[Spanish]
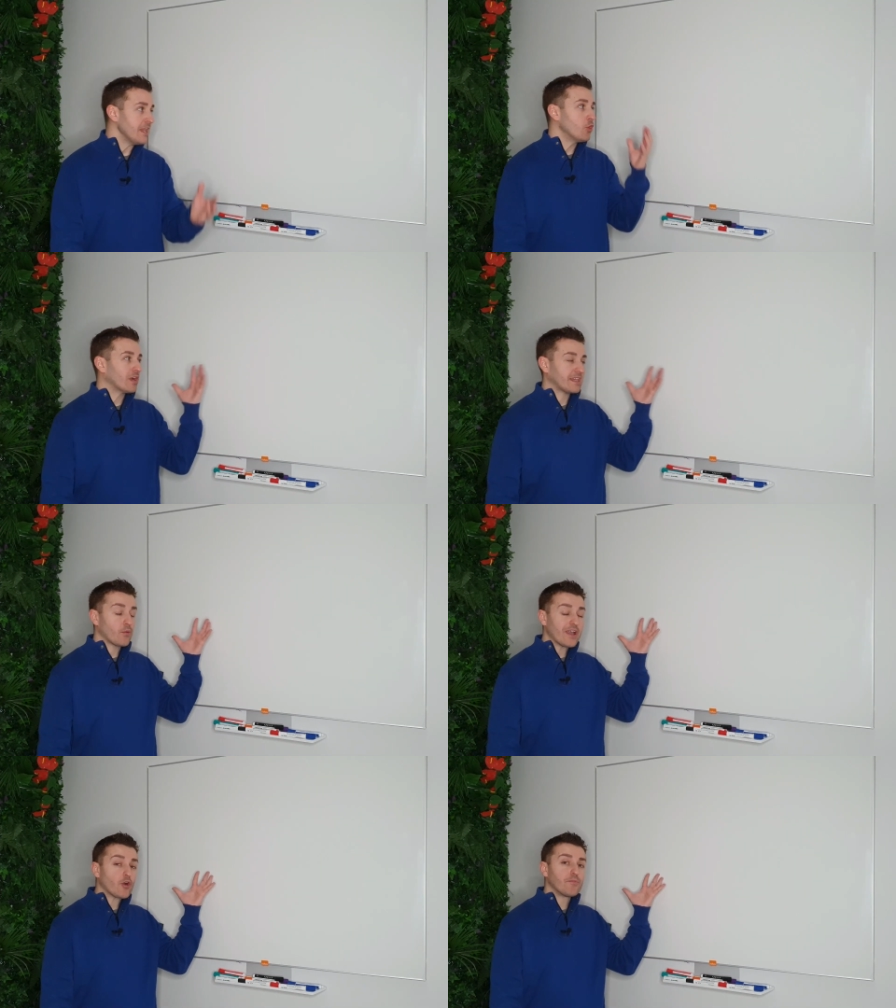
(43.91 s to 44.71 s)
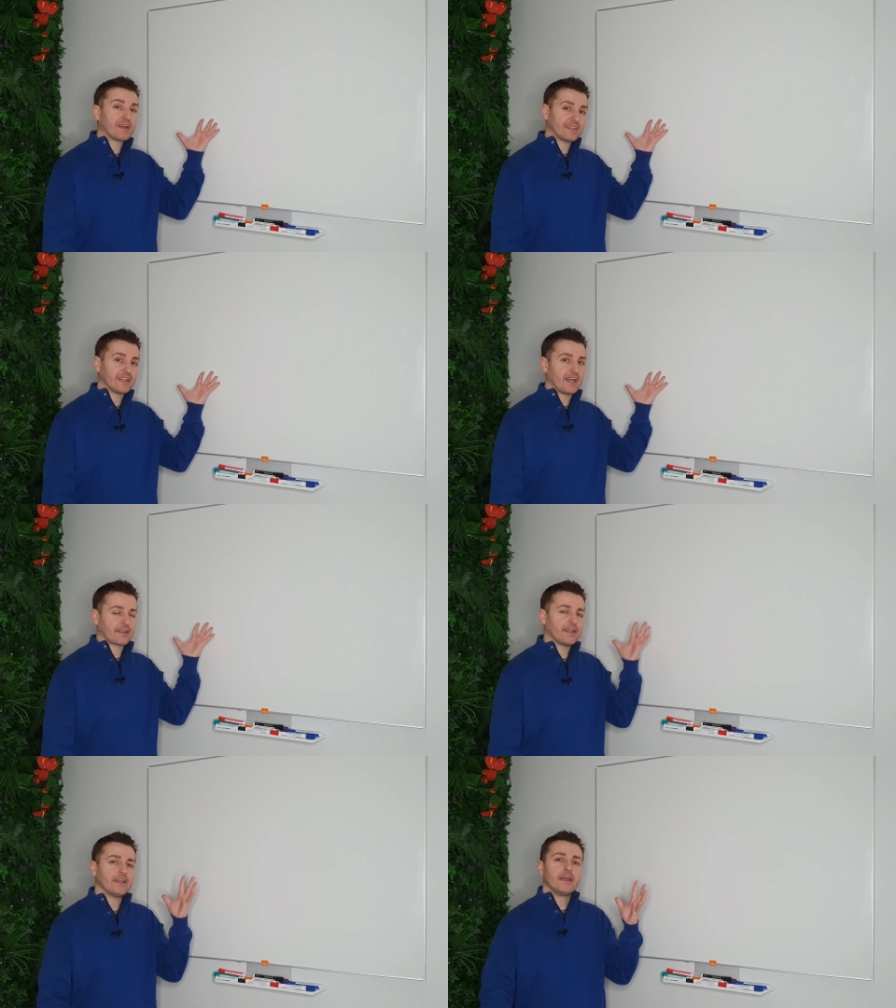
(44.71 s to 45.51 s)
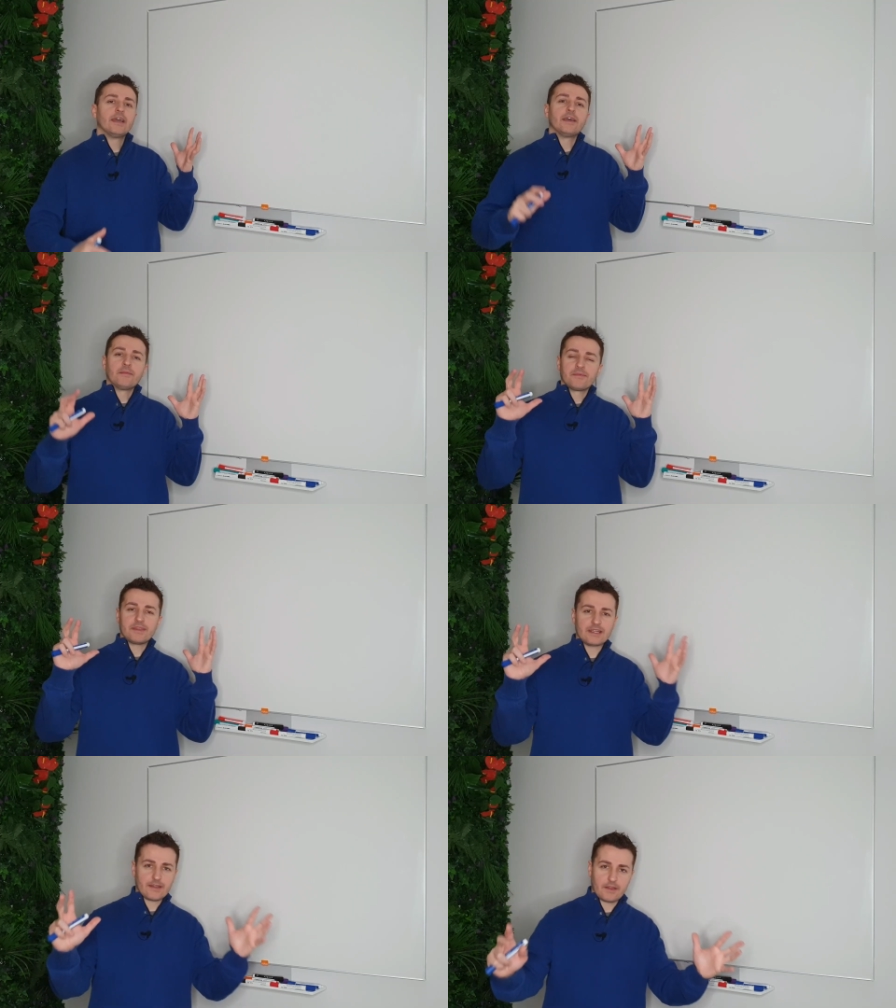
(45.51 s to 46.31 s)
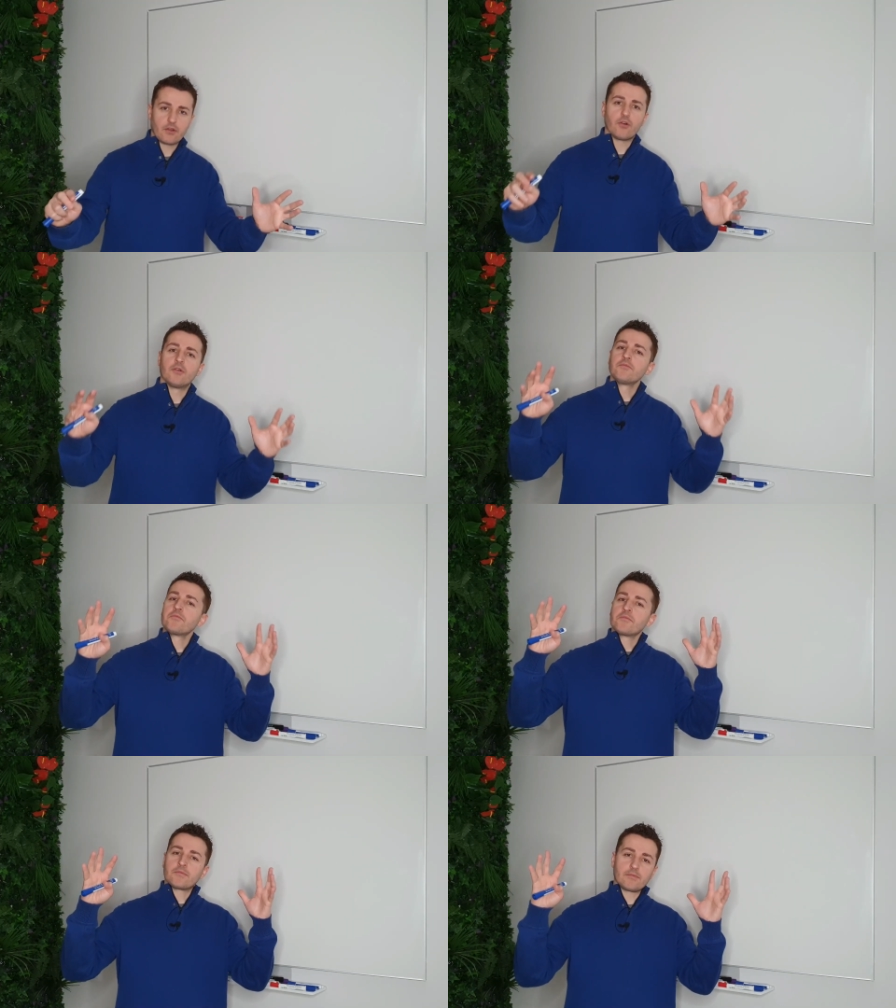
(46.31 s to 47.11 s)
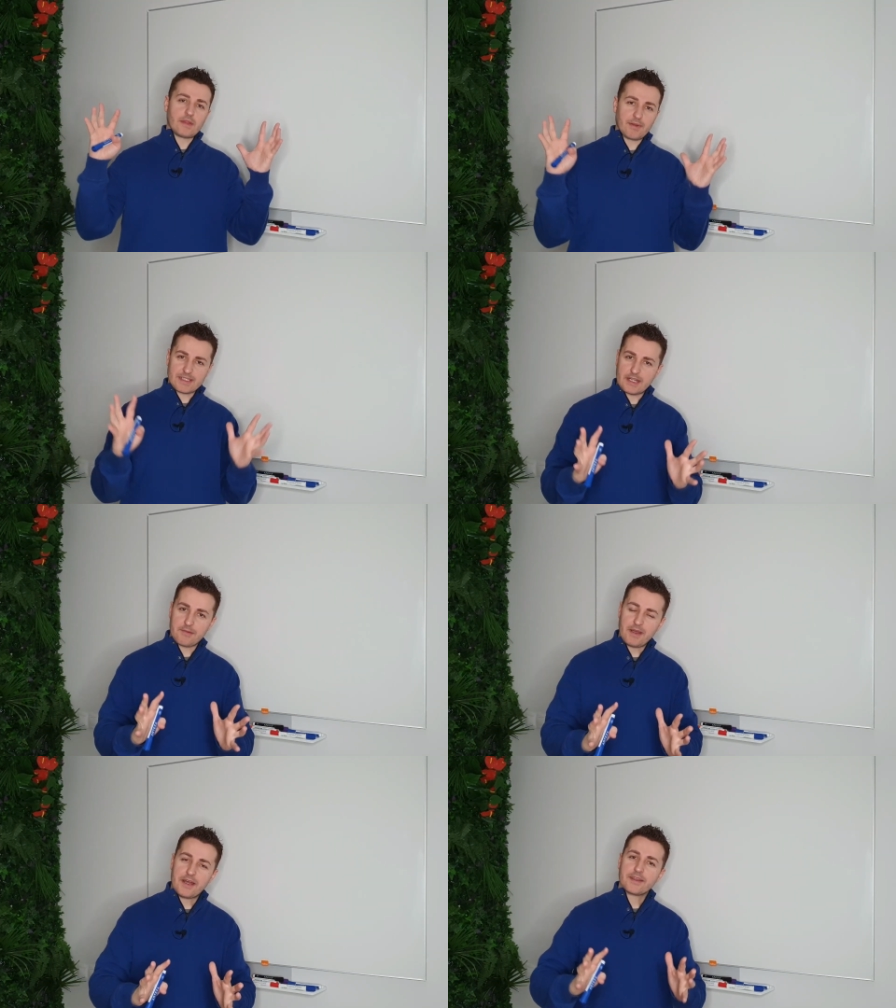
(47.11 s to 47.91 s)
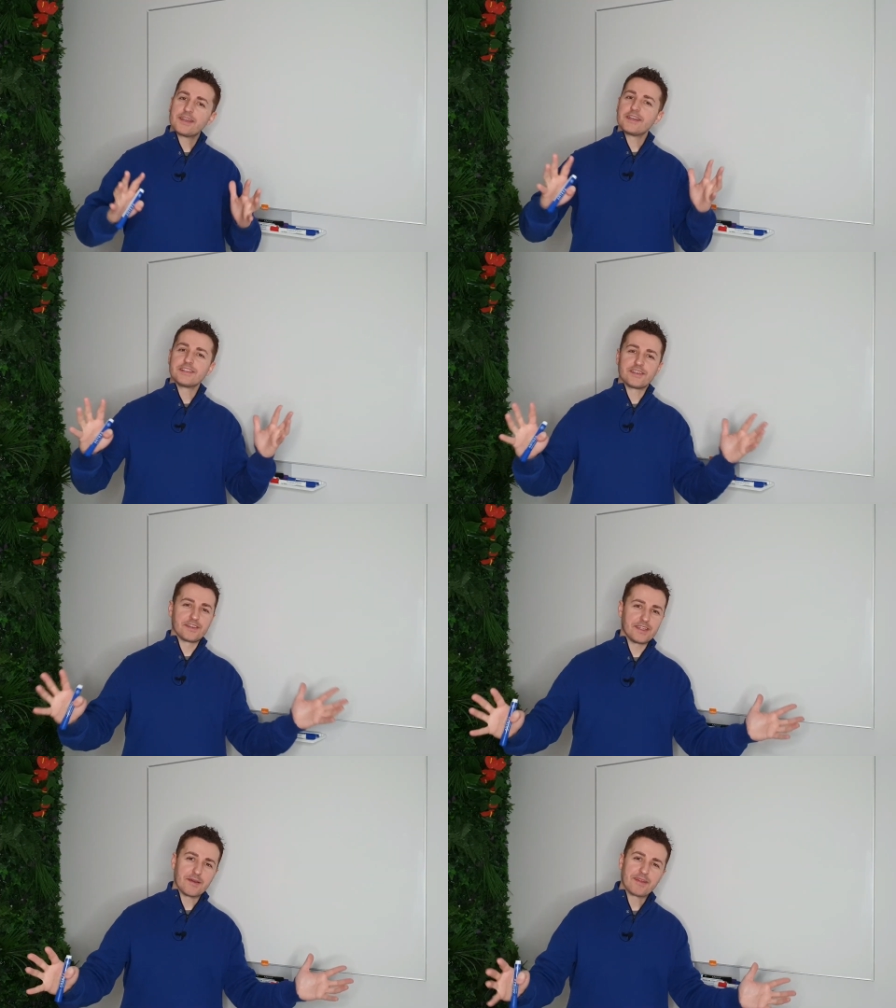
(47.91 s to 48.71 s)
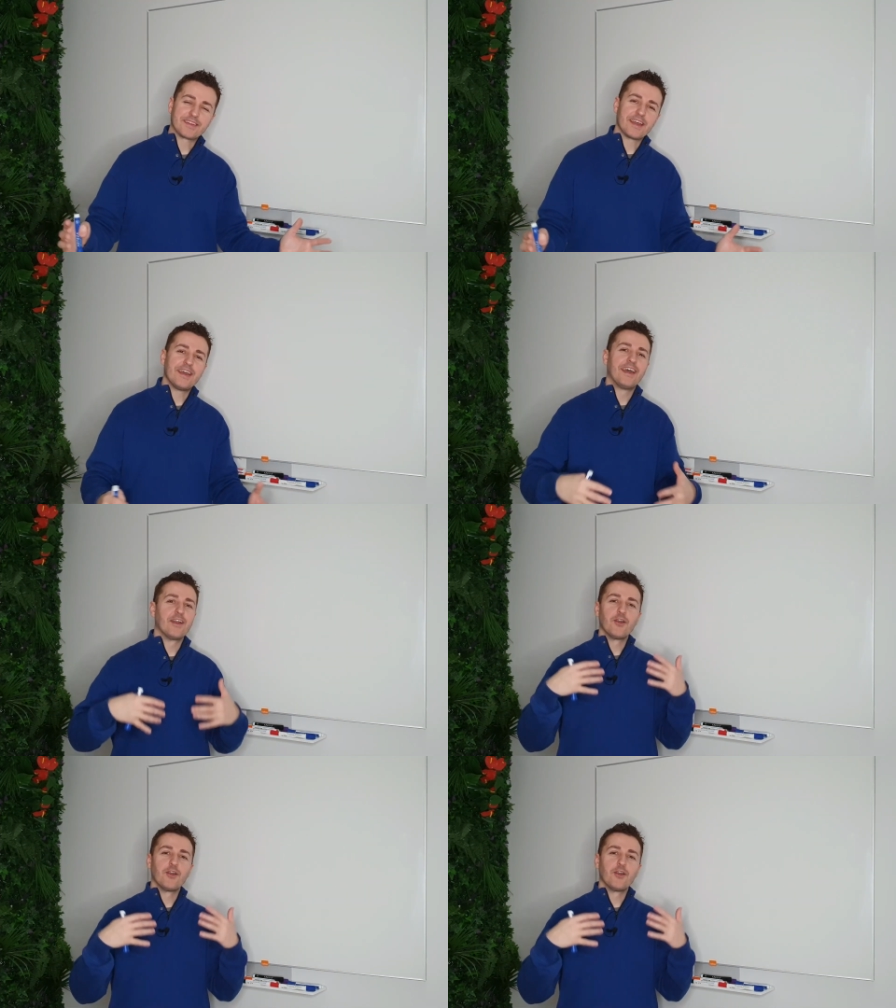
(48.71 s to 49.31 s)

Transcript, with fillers: lo que te voy a compartir aquí, ya te digo, te vas a calmar y sencillamente